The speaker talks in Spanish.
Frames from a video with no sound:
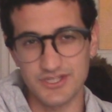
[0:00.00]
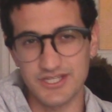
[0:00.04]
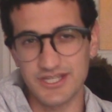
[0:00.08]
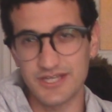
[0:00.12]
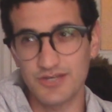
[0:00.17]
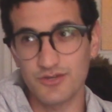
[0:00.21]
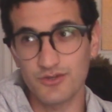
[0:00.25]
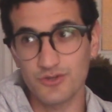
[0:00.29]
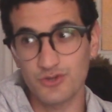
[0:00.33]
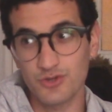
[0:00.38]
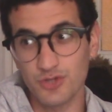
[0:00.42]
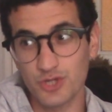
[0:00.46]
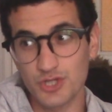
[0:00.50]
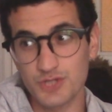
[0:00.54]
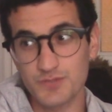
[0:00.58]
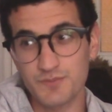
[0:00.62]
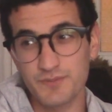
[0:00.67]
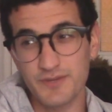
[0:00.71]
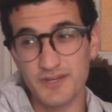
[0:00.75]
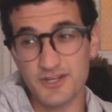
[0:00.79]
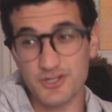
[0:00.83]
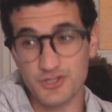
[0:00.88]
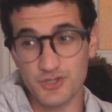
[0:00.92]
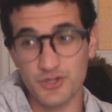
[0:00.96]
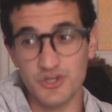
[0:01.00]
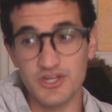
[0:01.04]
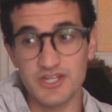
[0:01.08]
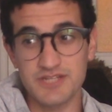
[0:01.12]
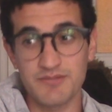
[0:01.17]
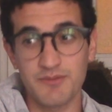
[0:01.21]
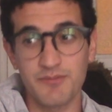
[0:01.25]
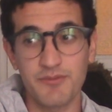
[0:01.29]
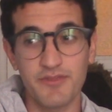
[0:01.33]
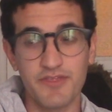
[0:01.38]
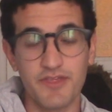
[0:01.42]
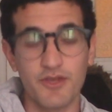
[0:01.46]
y dos personas
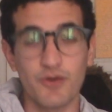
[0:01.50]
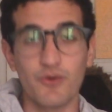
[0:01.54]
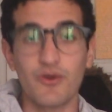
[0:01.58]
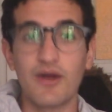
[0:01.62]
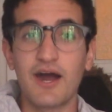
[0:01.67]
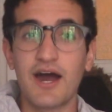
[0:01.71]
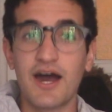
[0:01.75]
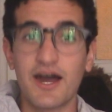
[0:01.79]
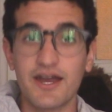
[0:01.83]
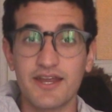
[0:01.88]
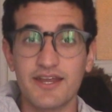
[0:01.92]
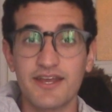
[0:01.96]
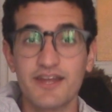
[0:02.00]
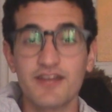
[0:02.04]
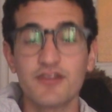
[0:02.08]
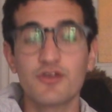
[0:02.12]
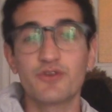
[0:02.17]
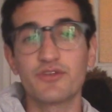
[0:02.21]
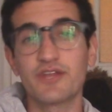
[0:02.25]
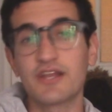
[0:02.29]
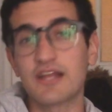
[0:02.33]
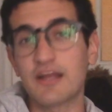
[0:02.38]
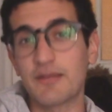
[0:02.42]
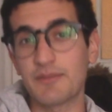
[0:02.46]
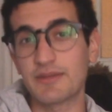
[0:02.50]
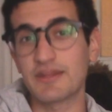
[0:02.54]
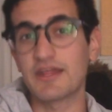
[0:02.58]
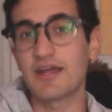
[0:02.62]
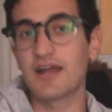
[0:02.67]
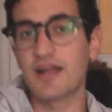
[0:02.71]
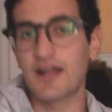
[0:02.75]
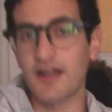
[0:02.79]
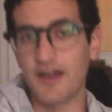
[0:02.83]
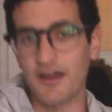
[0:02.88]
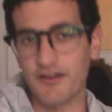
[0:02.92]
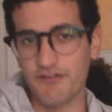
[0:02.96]
me pidieron a Ariel con el
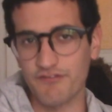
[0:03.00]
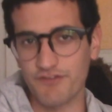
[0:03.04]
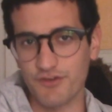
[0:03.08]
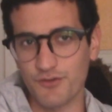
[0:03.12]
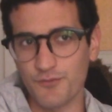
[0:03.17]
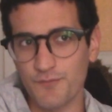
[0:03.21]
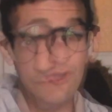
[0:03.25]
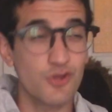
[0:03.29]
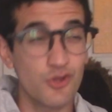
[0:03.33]
Capitán Garfio.